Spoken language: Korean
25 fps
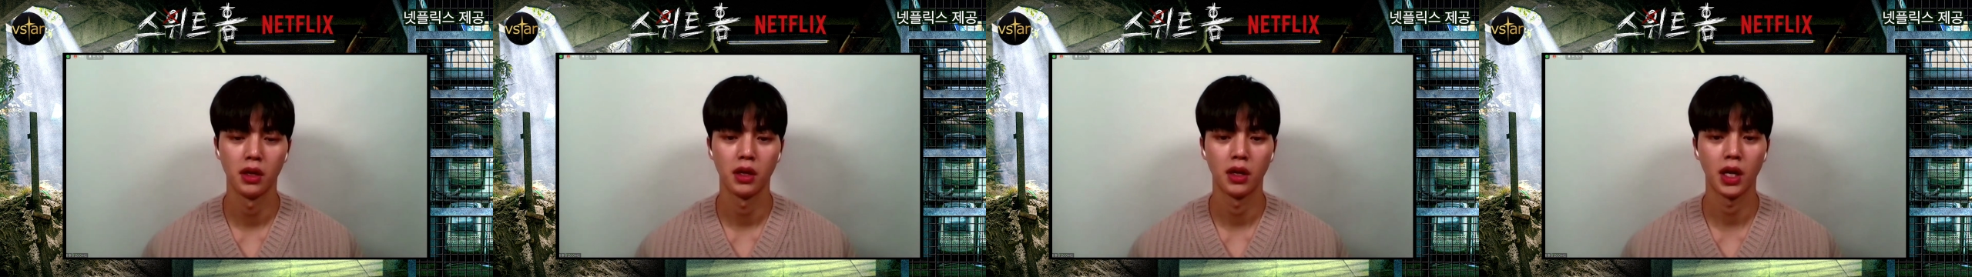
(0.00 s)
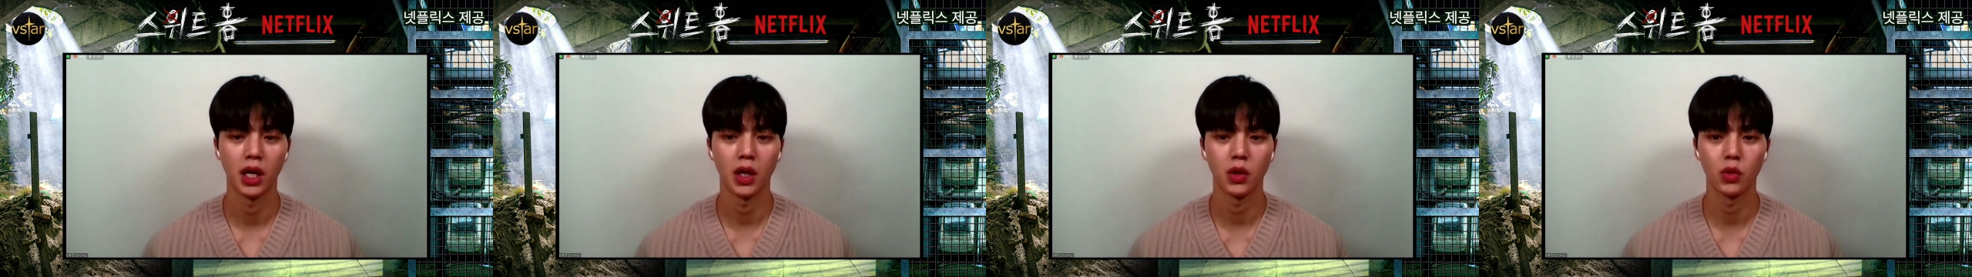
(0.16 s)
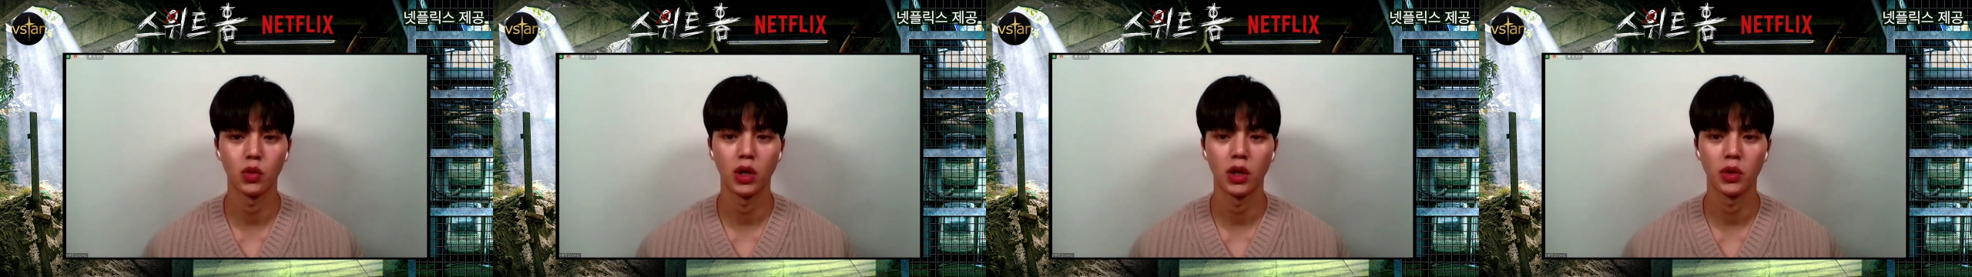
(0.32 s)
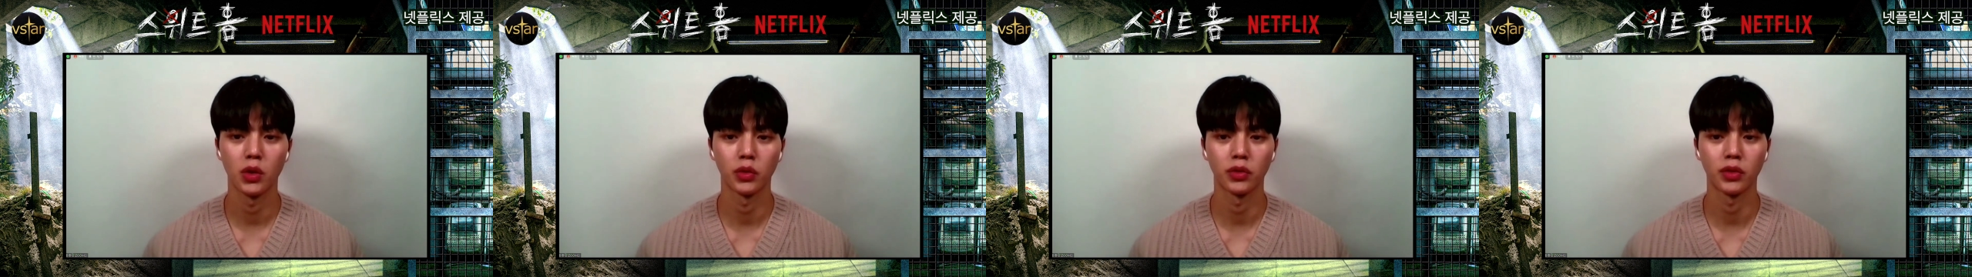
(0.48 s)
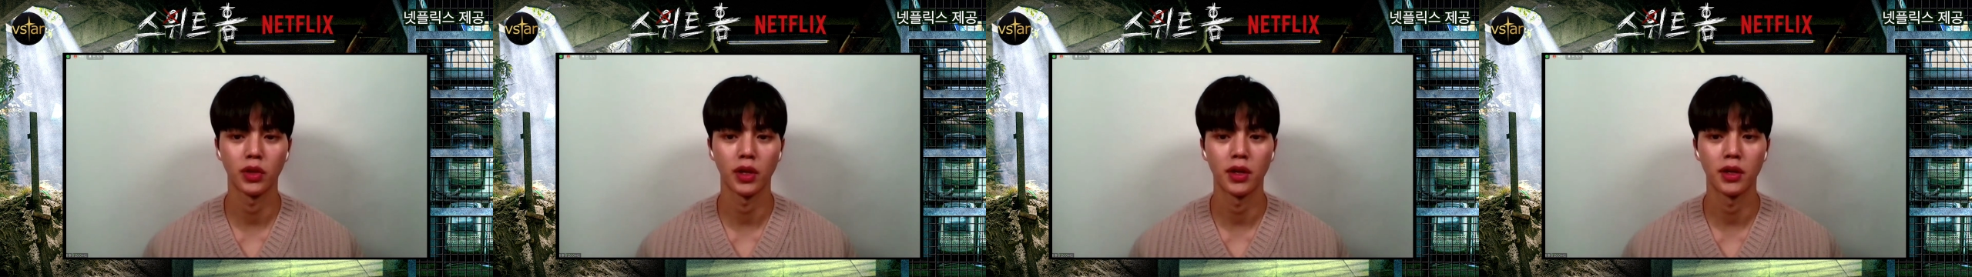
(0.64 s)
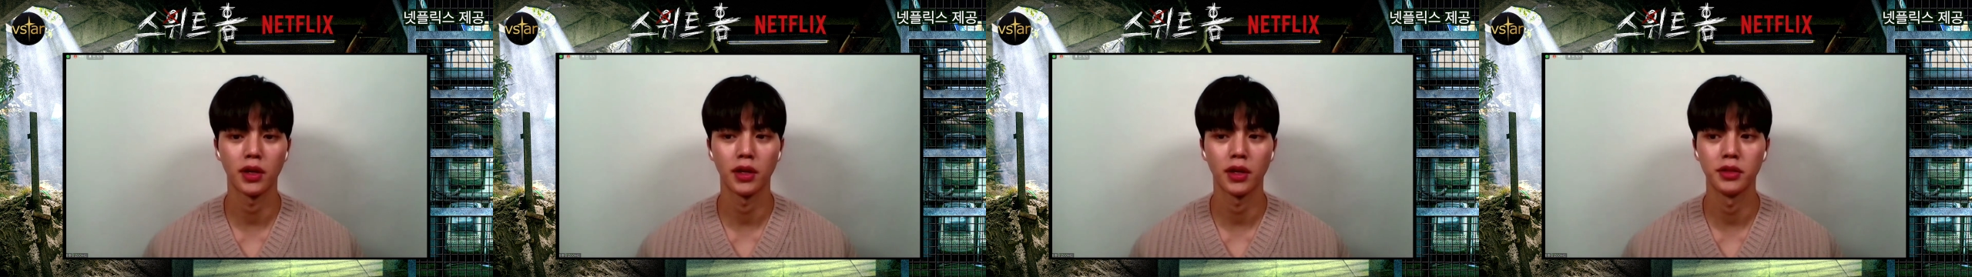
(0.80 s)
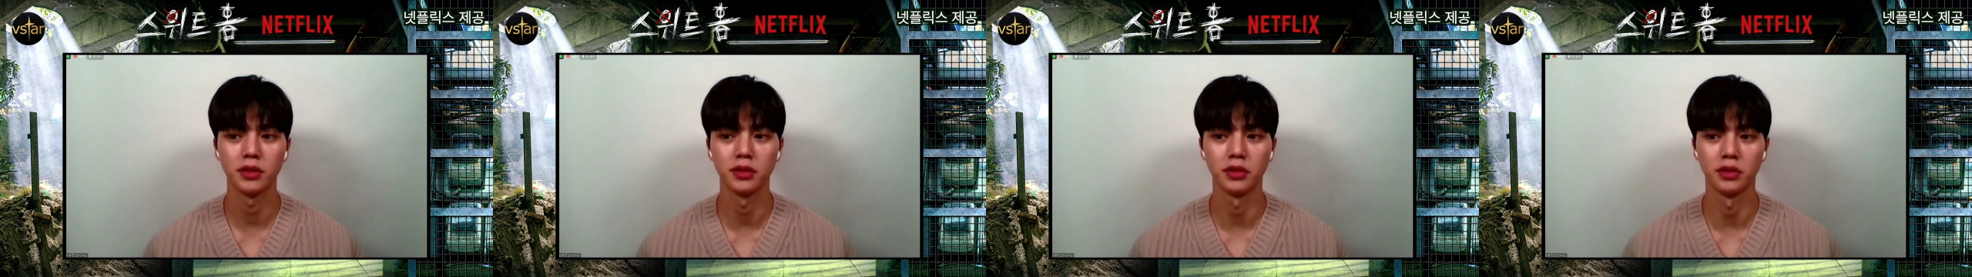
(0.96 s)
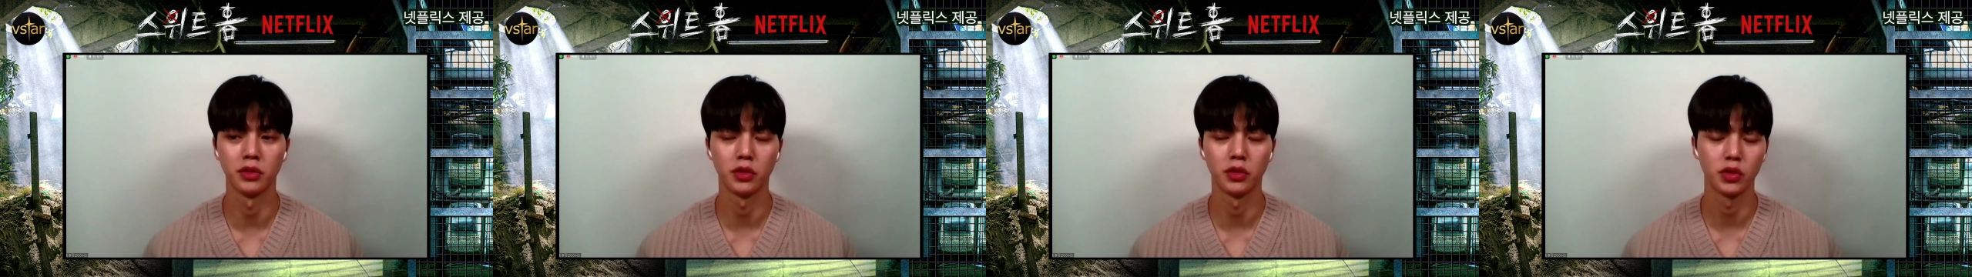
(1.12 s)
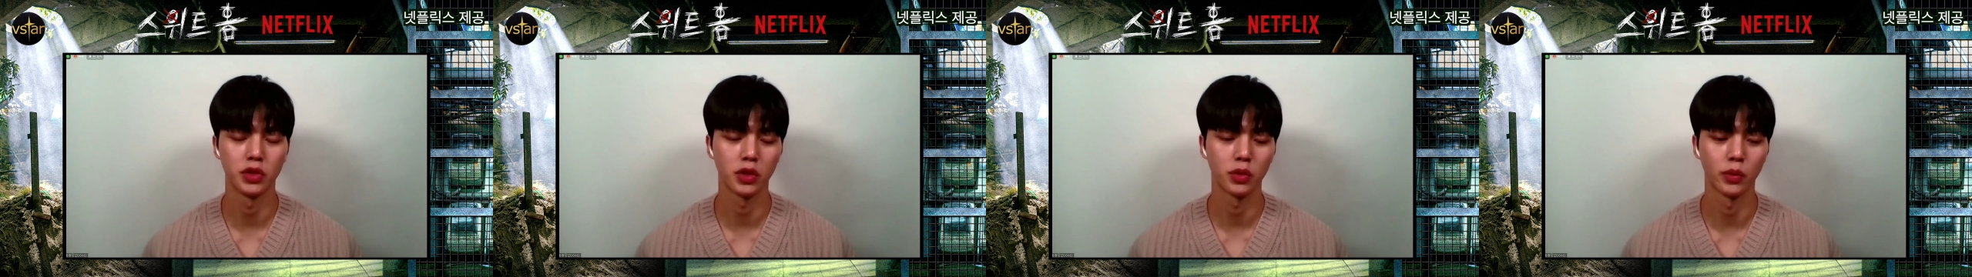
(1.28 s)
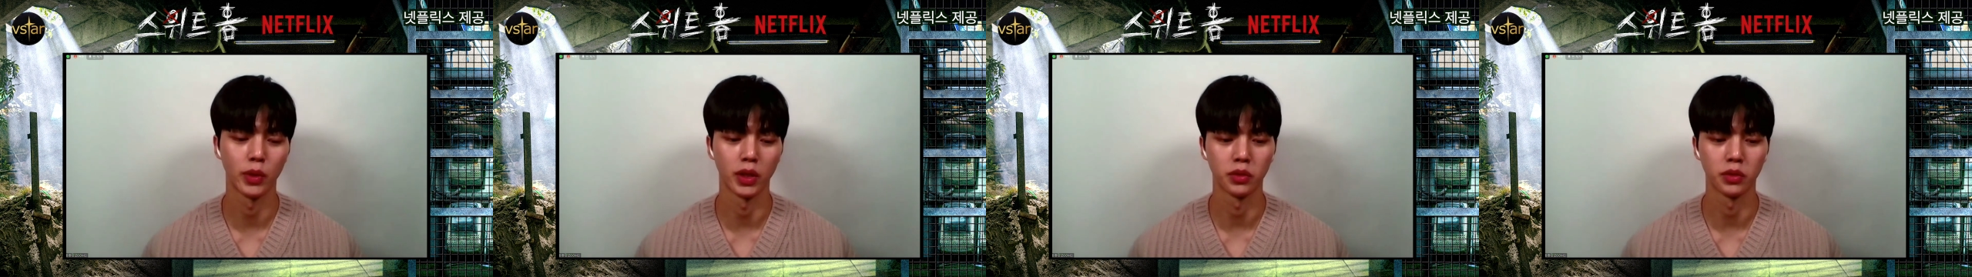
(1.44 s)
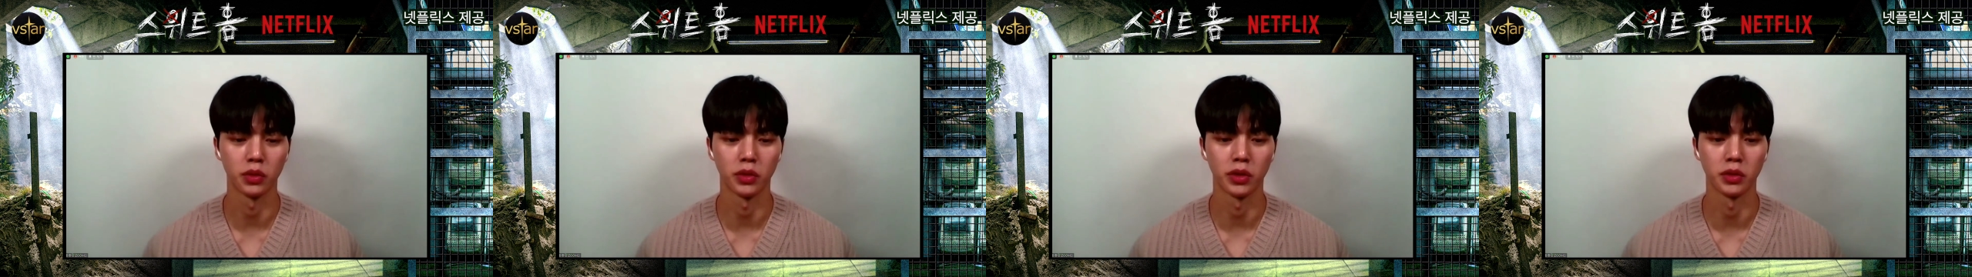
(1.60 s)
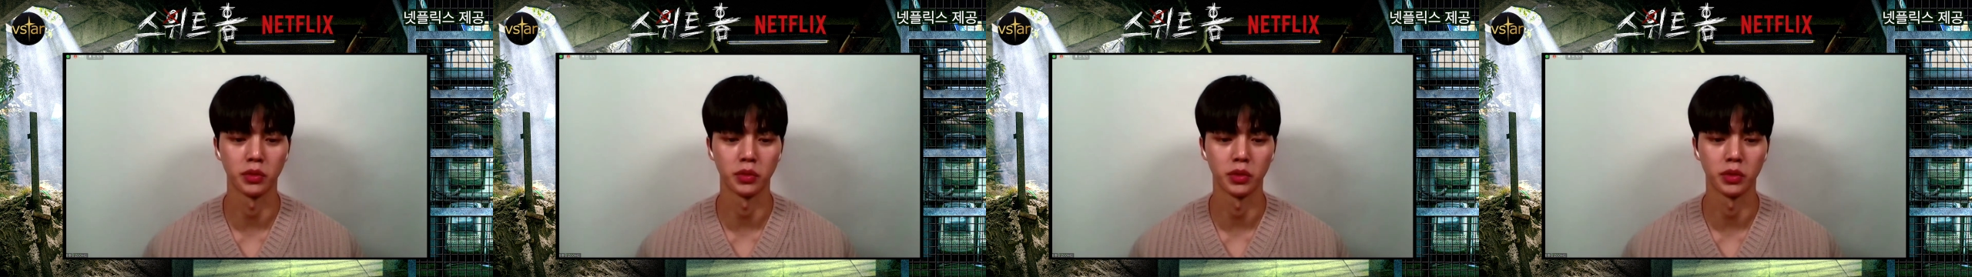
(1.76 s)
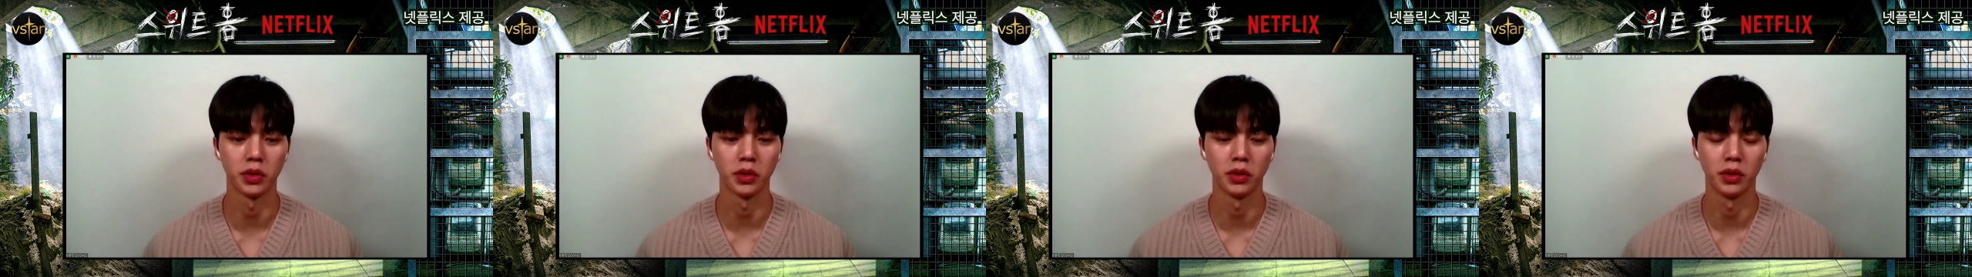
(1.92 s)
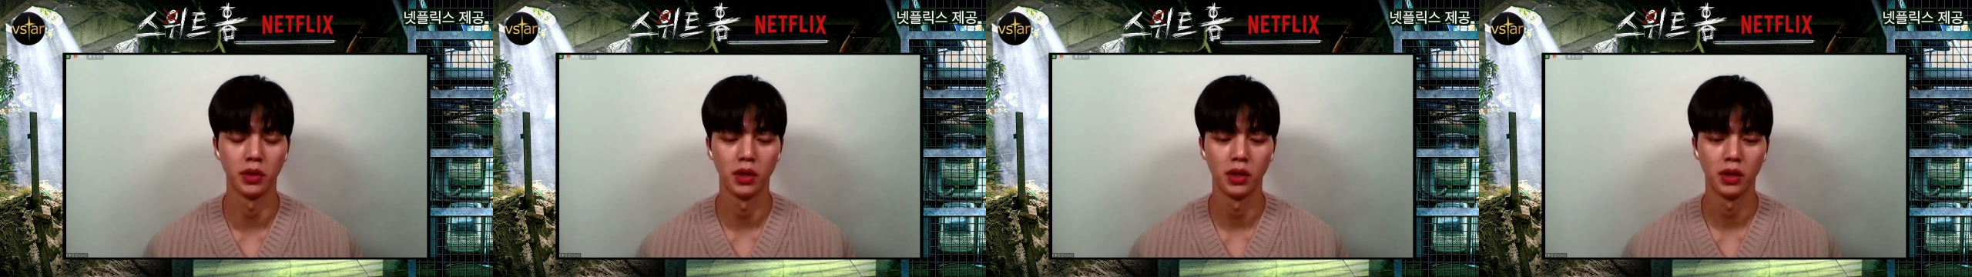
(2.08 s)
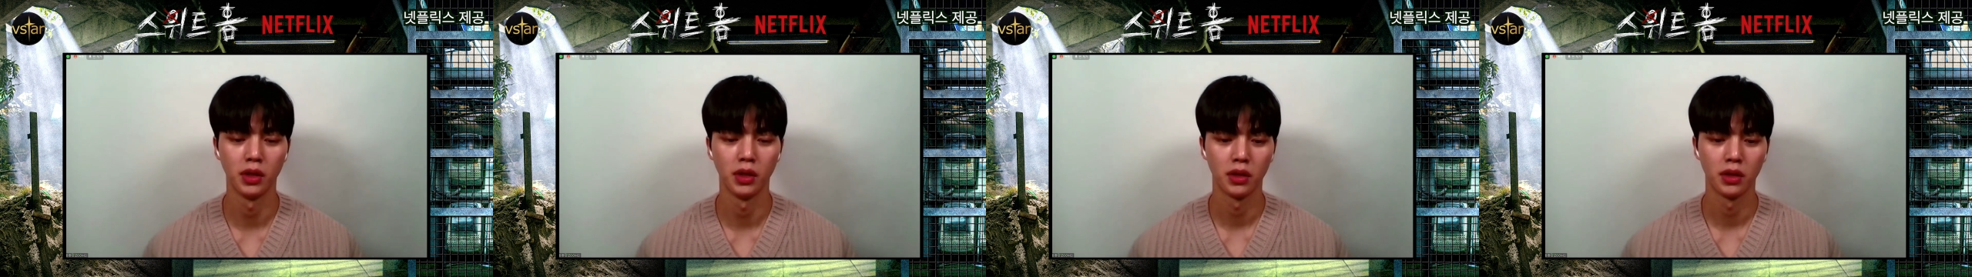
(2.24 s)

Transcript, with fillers: 하루하루 살아가는 은둔형 외톨이고요.